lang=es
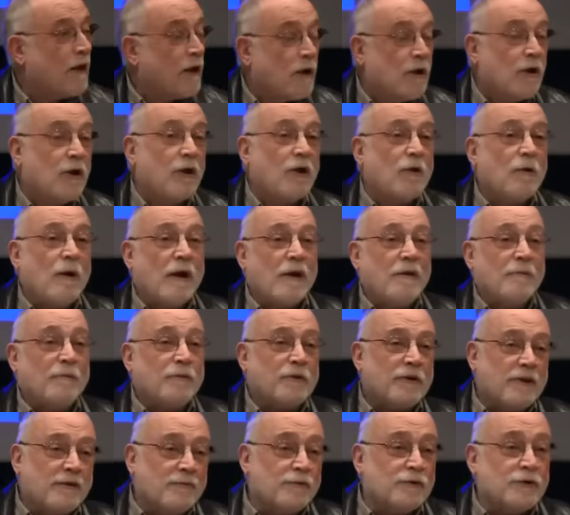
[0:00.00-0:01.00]
Con lo cual
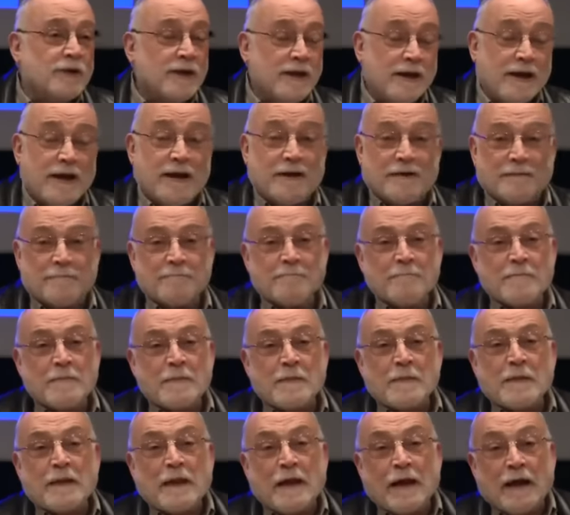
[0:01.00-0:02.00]
podemos llegar
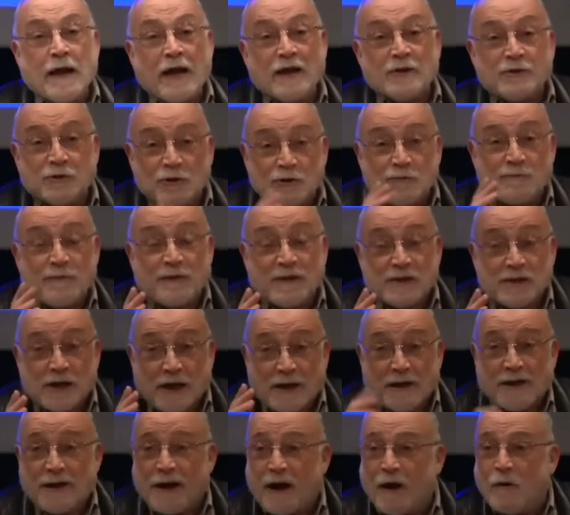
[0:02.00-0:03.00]
a
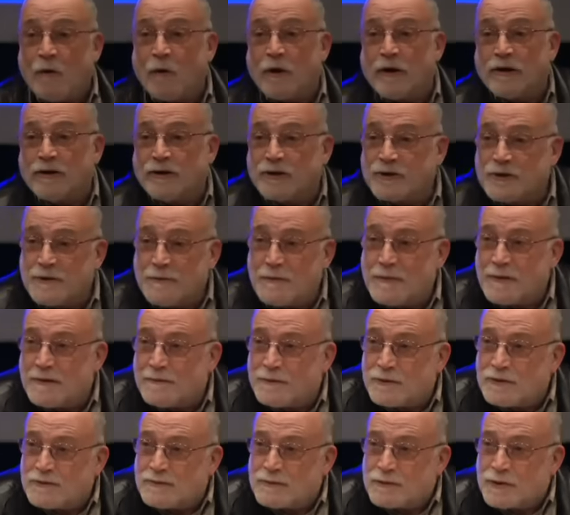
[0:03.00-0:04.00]
sospechar, aunque no siempre
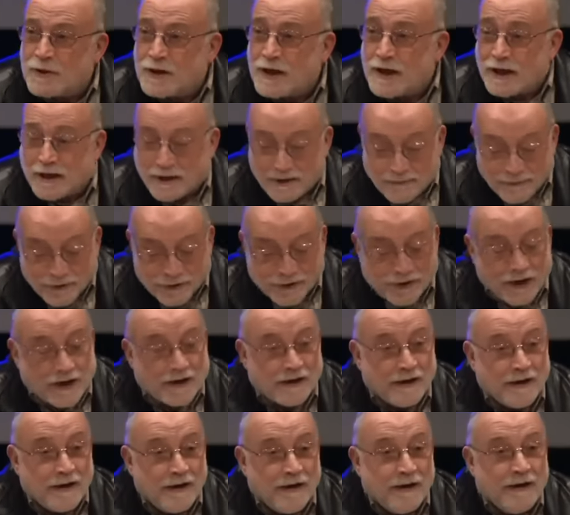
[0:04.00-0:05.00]
podemos llegar a
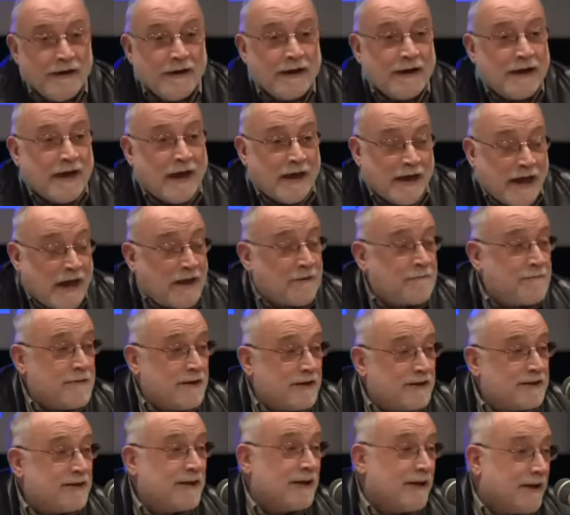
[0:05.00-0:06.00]
demostrar, que hay
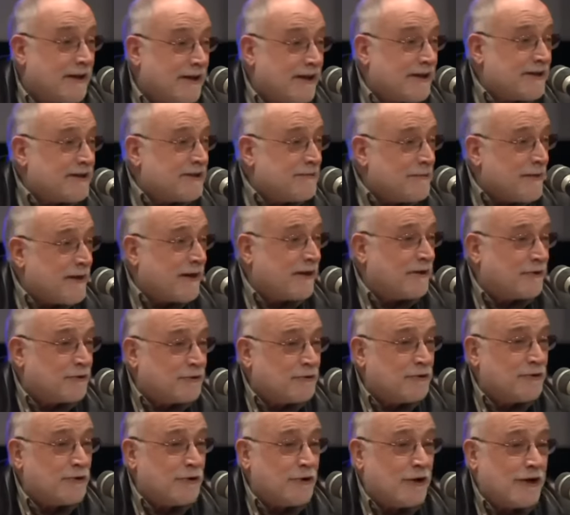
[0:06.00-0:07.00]
armas que se pagan
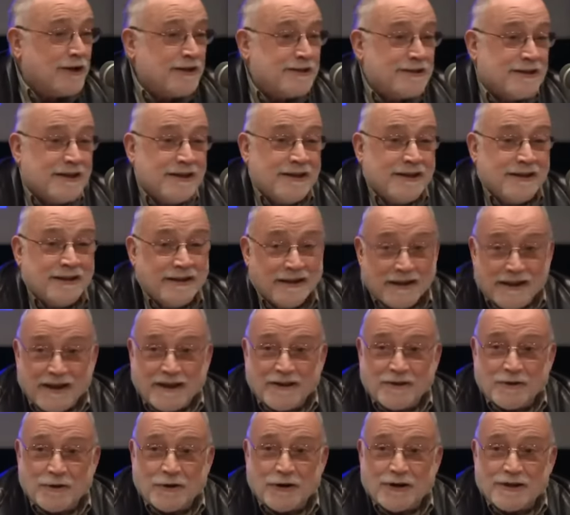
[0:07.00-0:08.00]
con drogas y que
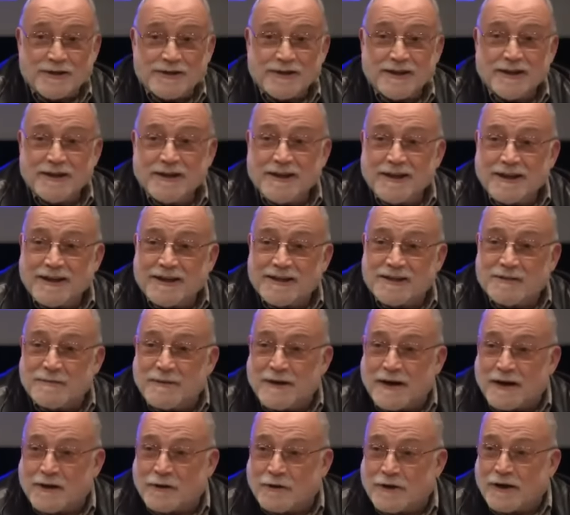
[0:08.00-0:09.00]
hay drogas que se
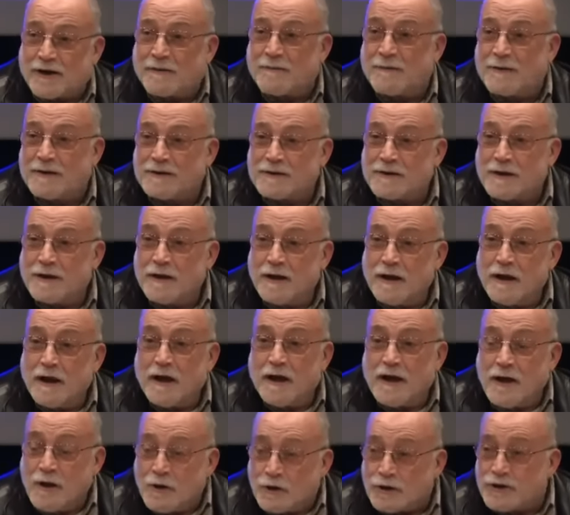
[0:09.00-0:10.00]
pagan con armas.
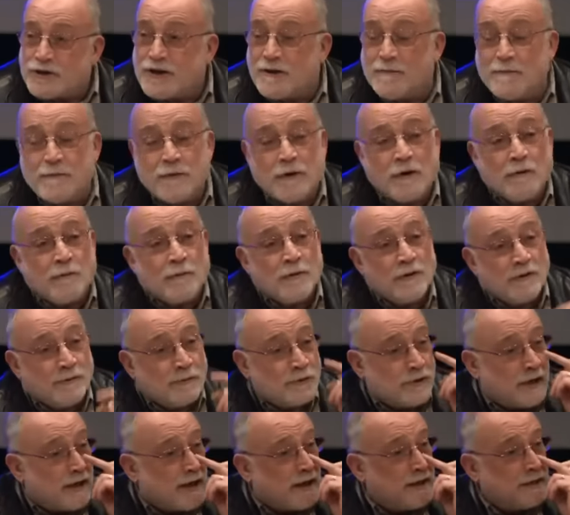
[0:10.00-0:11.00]
No siempre lo
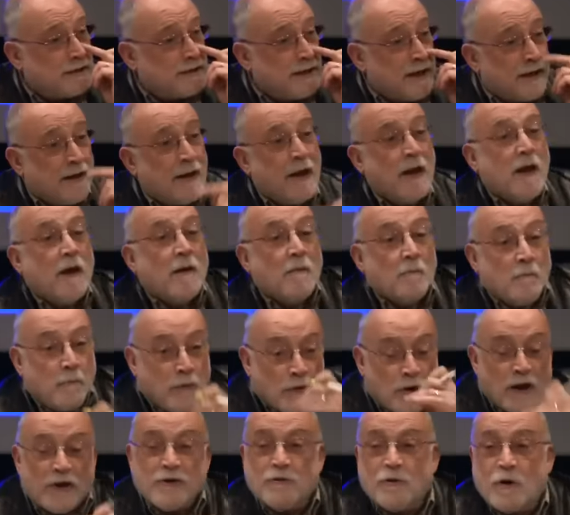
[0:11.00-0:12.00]
podemos acreditar,
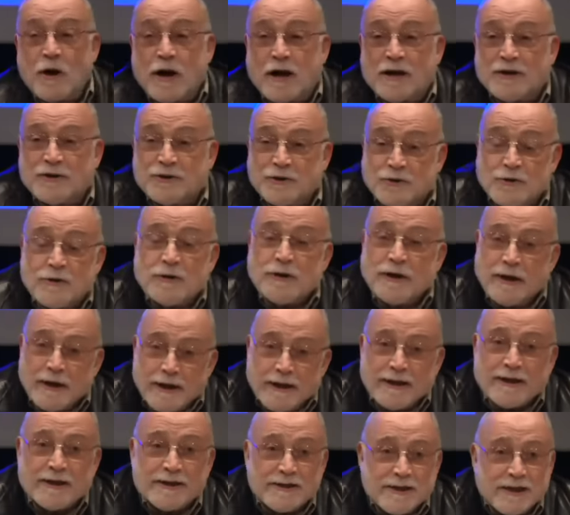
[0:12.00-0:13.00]
pero hay un caso
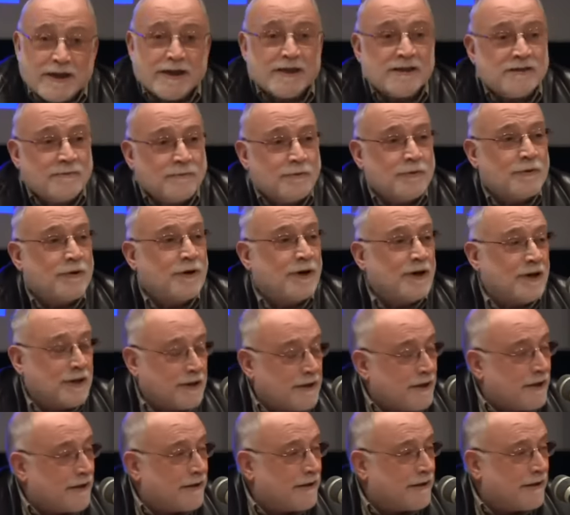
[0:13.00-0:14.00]
en que sí que se pudo
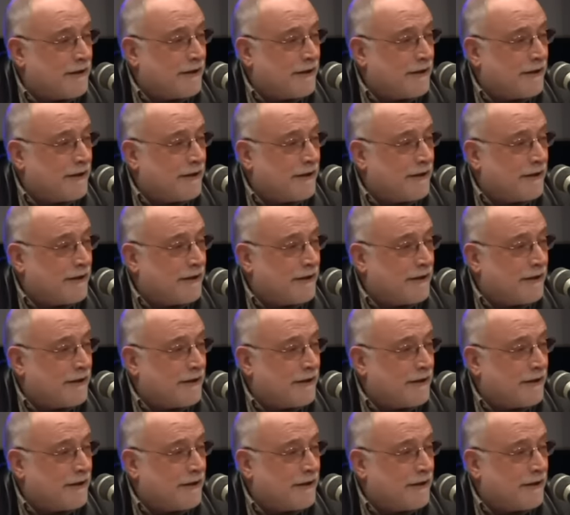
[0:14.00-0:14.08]
acreditar.